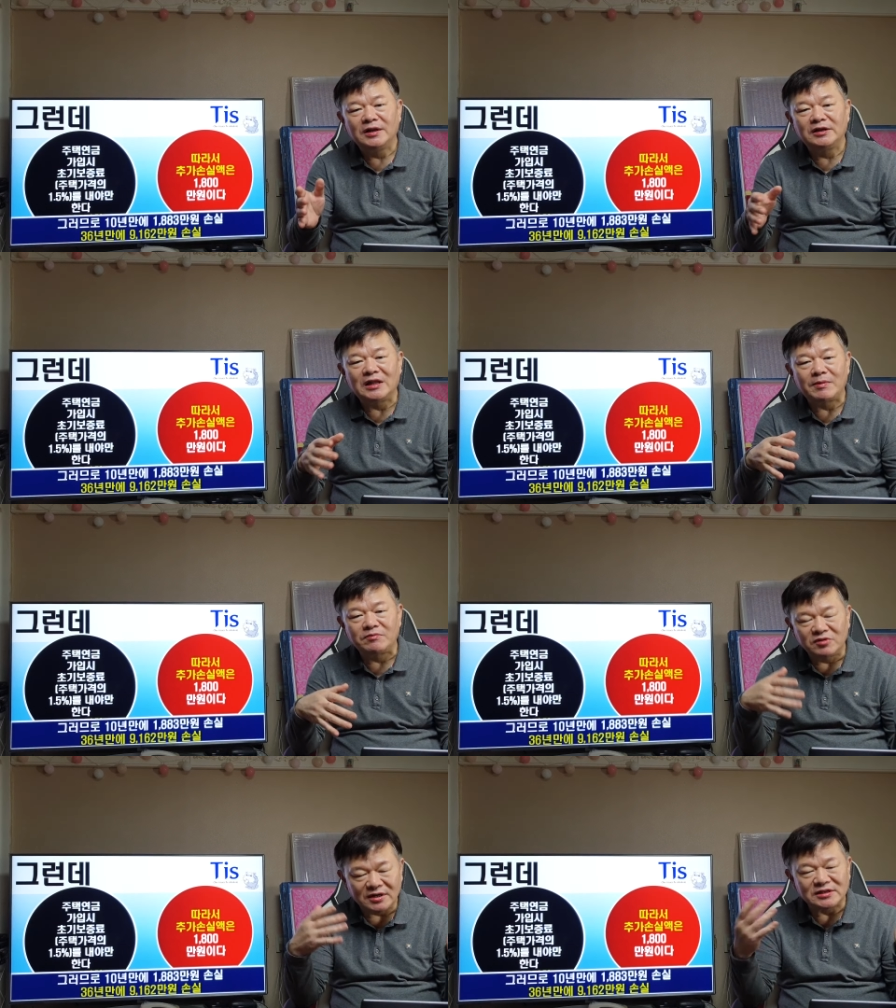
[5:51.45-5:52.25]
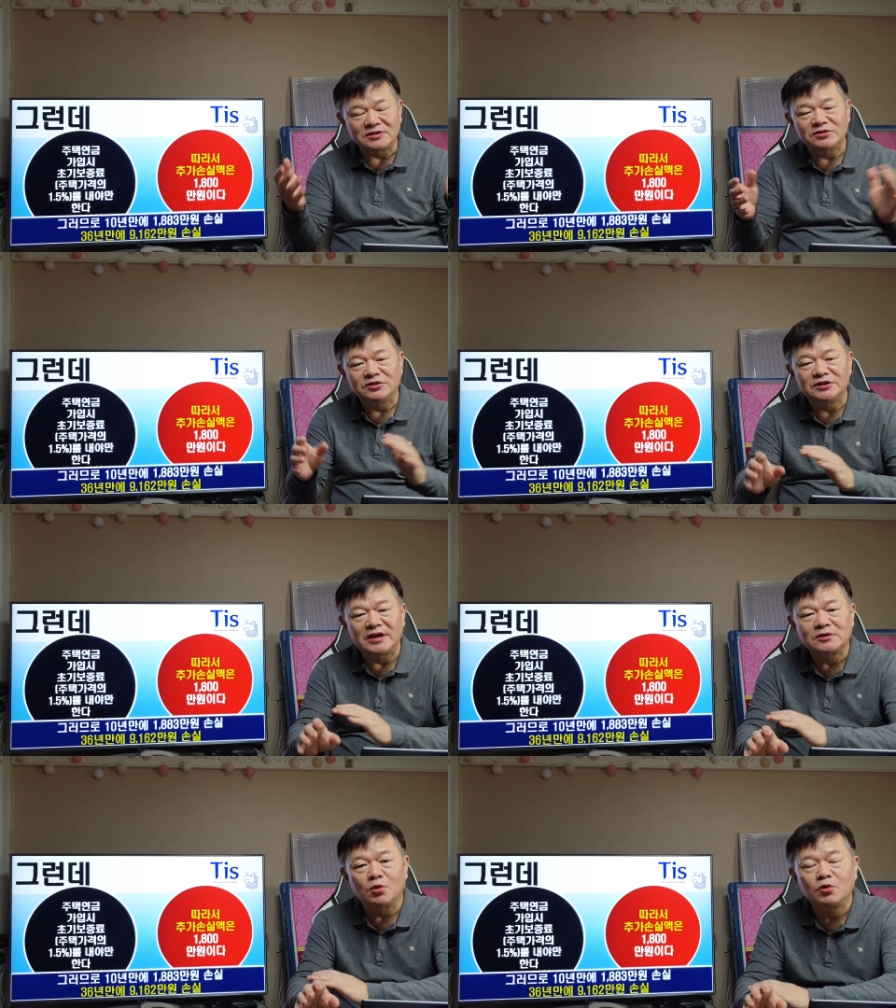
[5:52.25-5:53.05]
그 다음에 물가상승률이
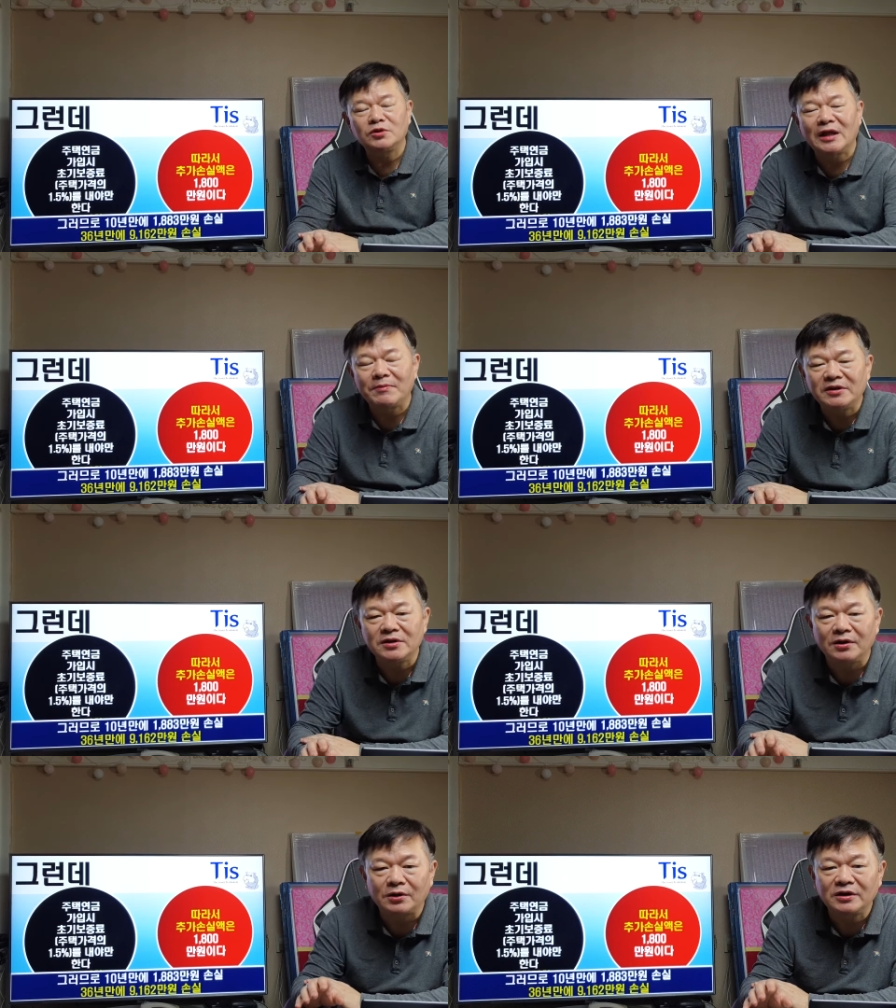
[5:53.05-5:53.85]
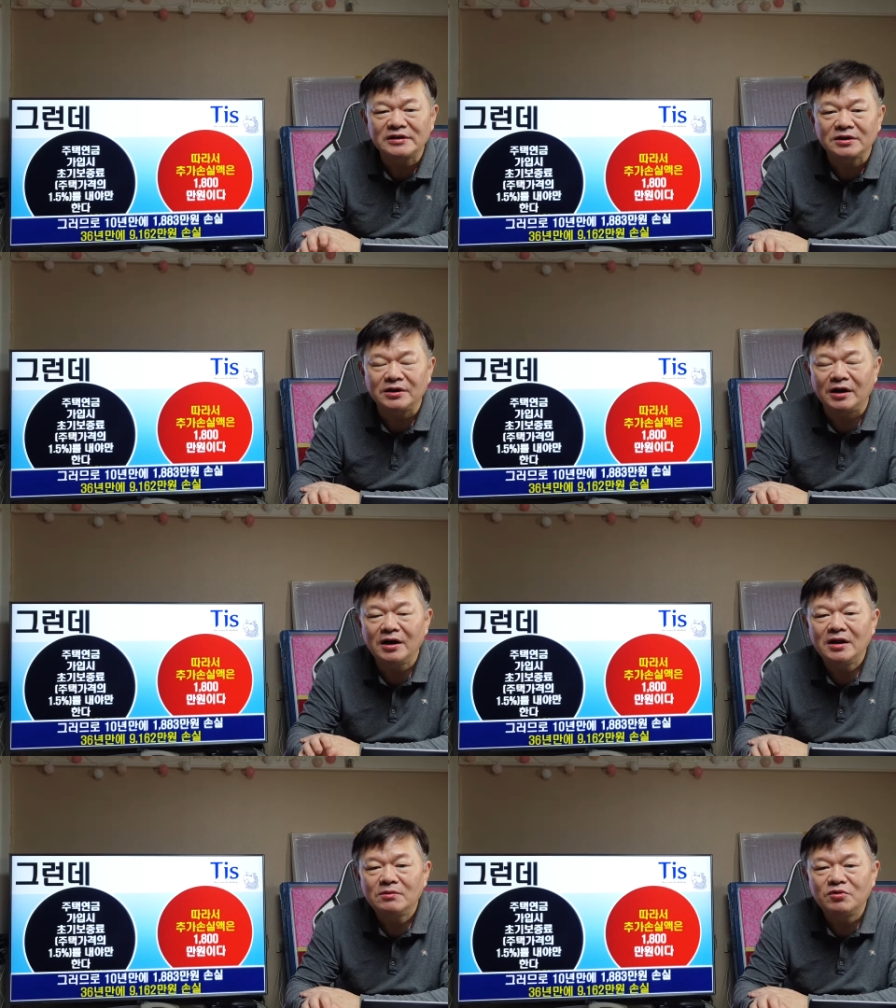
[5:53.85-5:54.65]
계속 오른다면요. 그래서
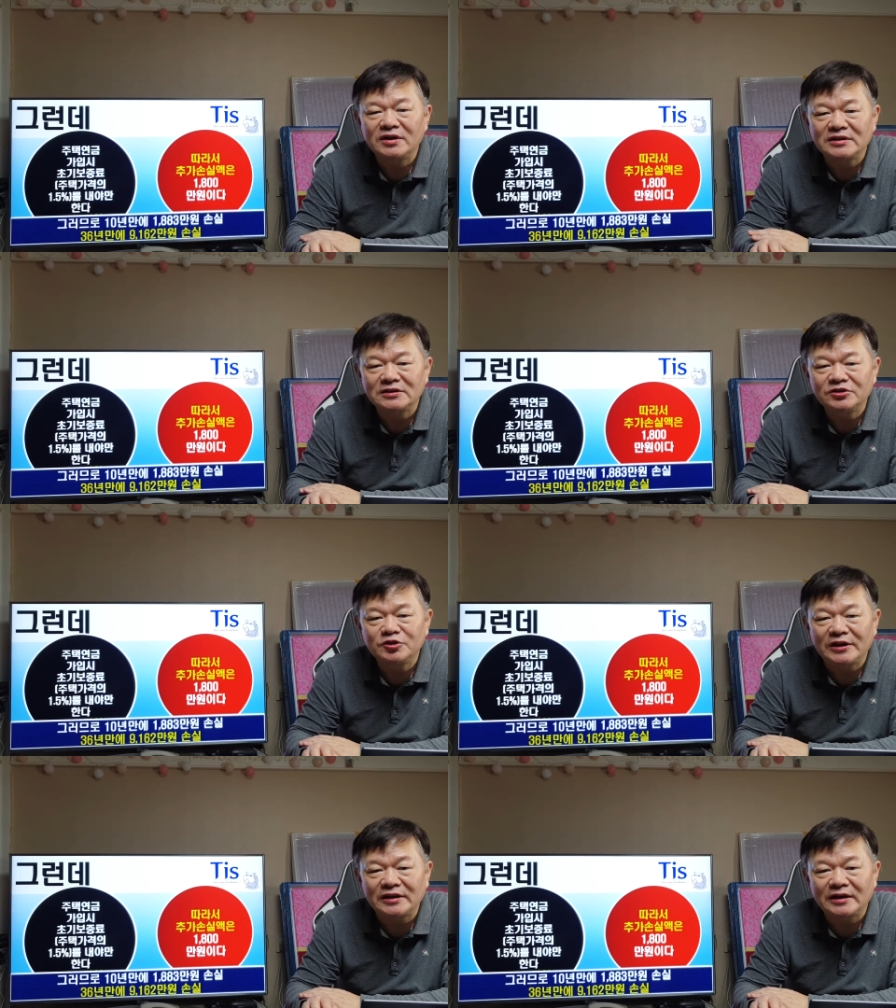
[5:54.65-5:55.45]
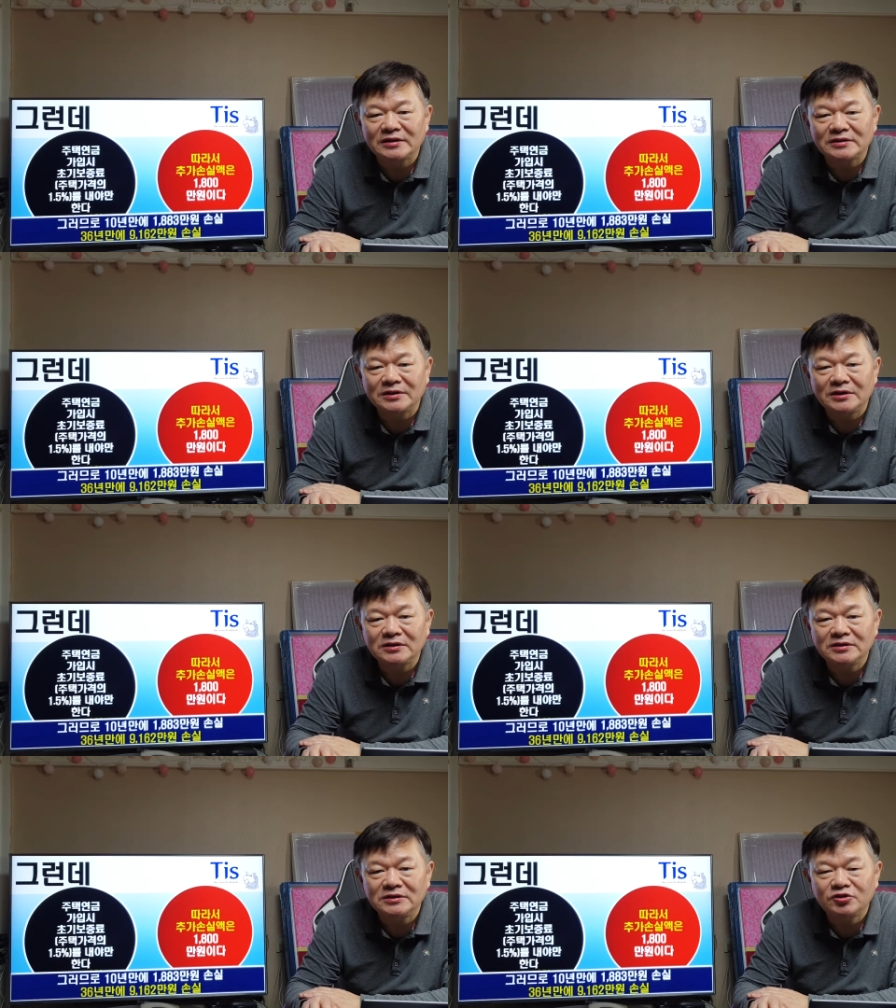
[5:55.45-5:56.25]
물가상승률에
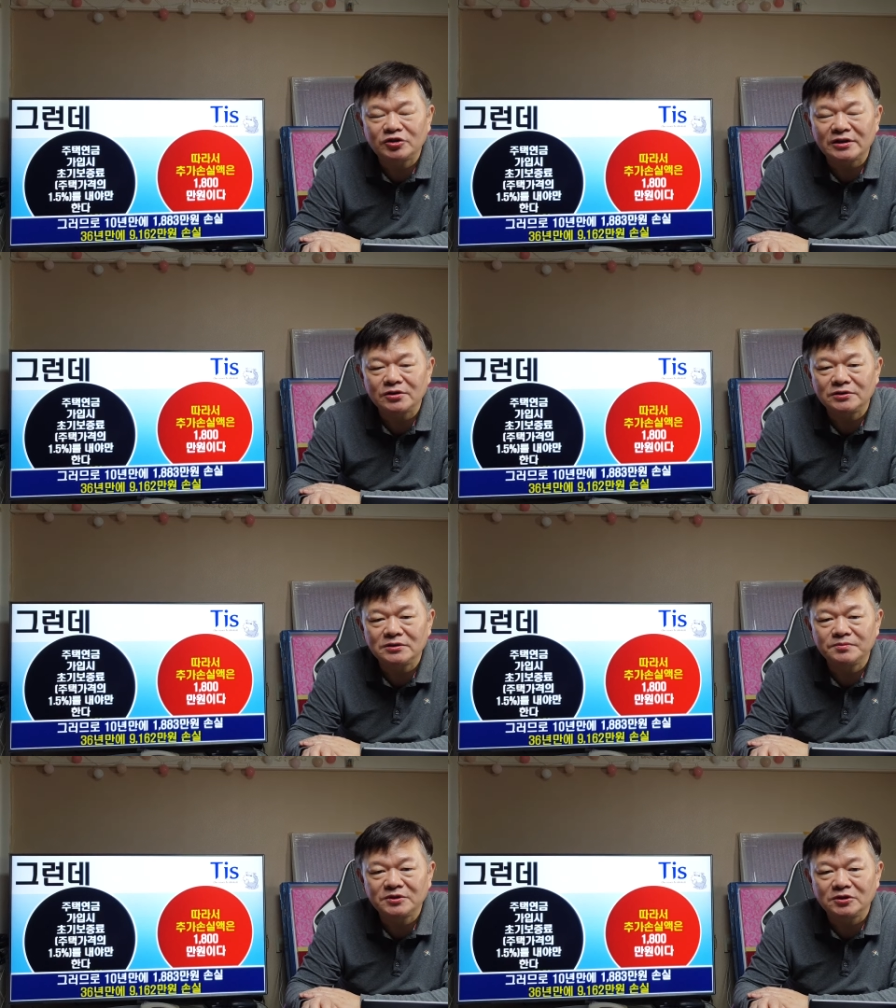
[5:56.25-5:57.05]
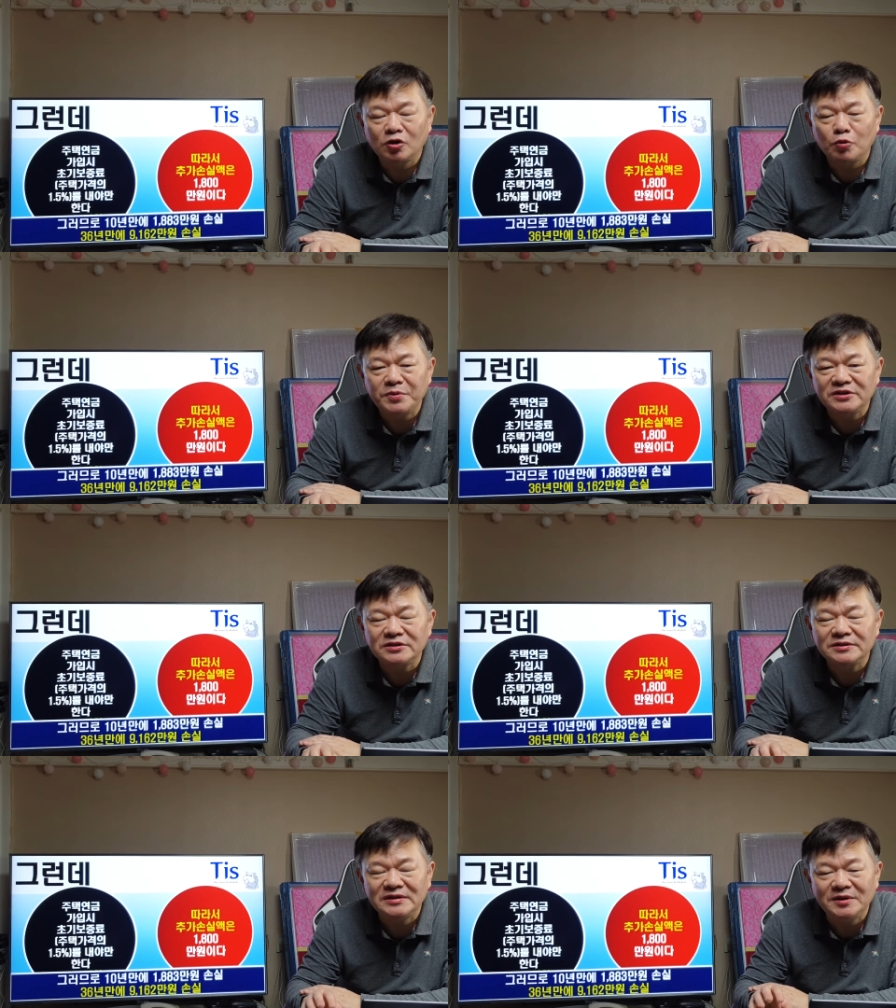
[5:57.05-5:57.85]
따라서 그 주택연금 그 호픽스
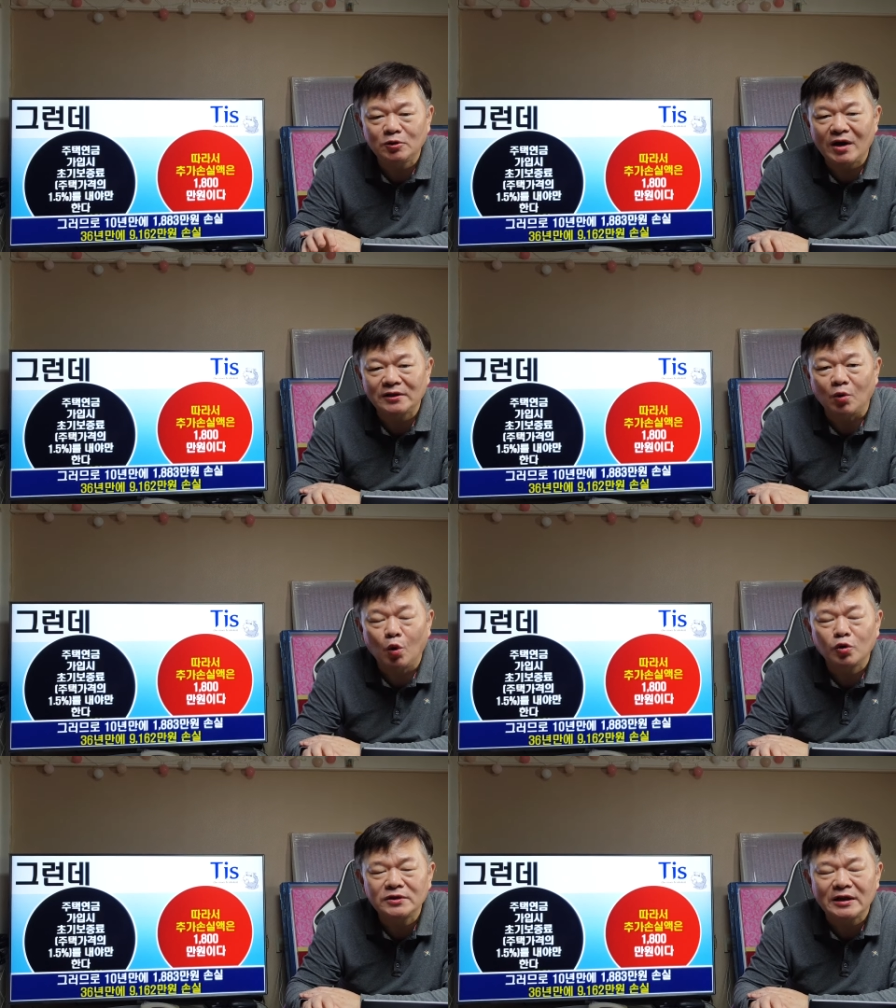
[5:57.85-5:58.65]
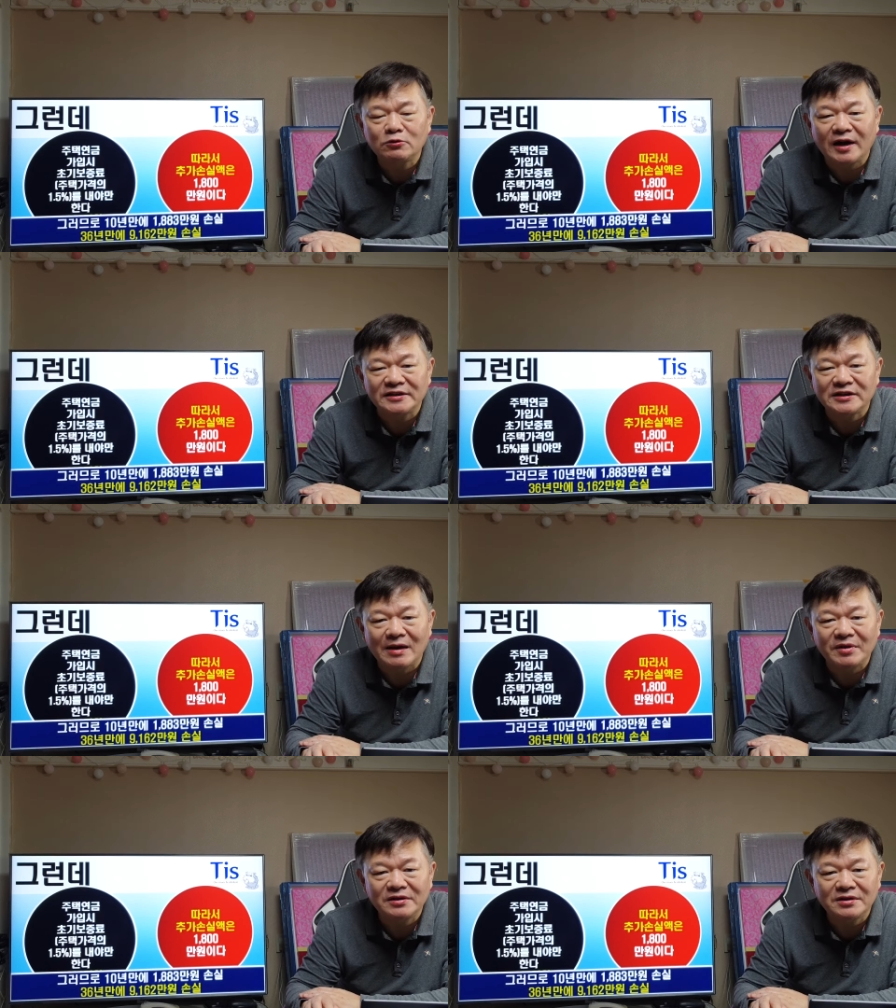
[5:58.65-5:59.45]
금리 또한 오른다고
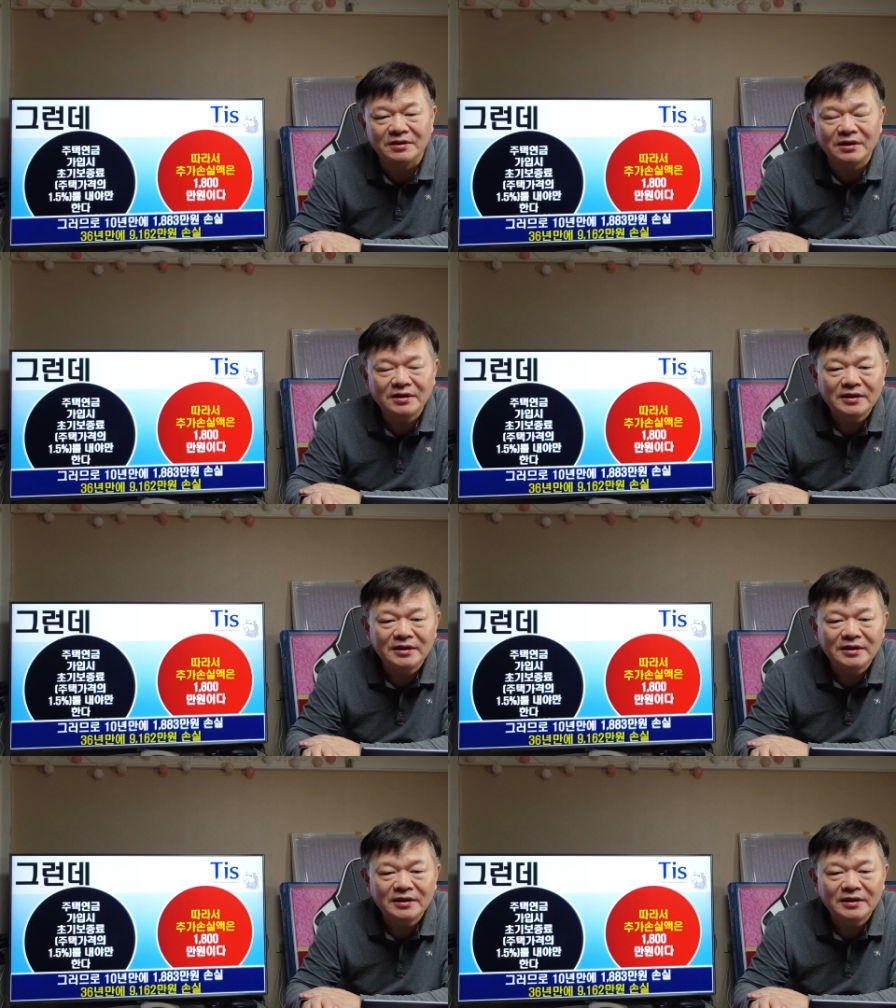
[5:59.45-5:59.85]
가정하면요.